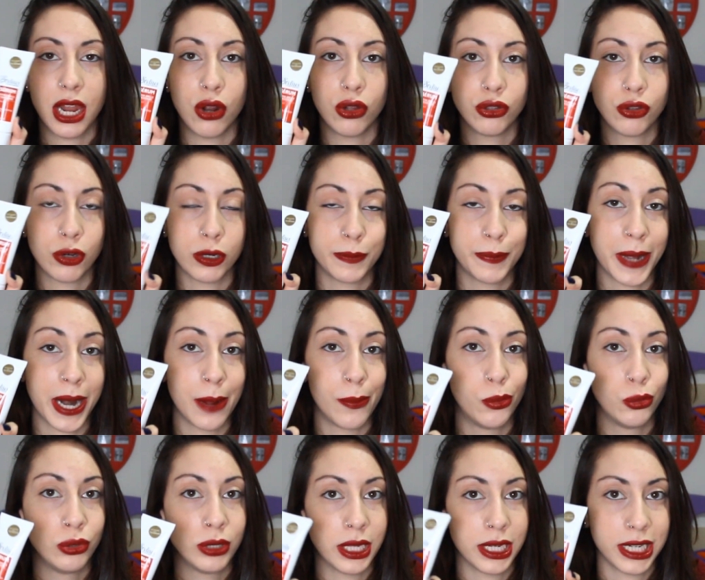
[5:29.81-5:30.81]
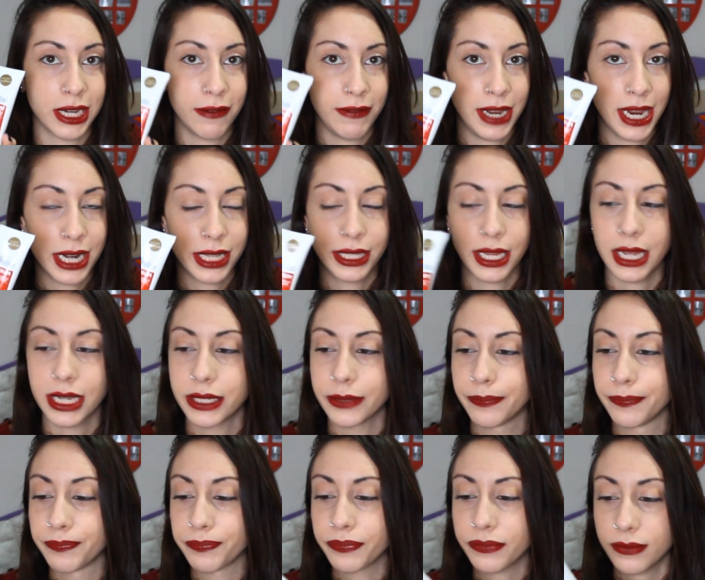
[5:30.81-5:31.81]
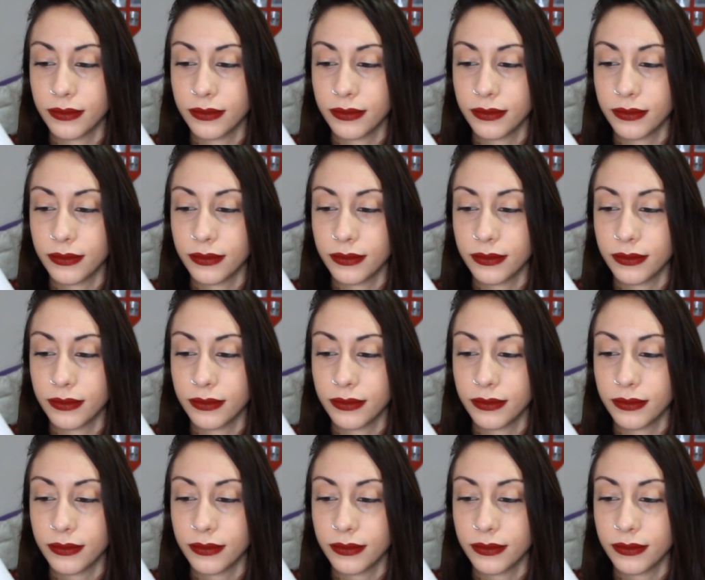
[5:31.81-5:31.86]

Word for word: el otro es para puntas abiertas,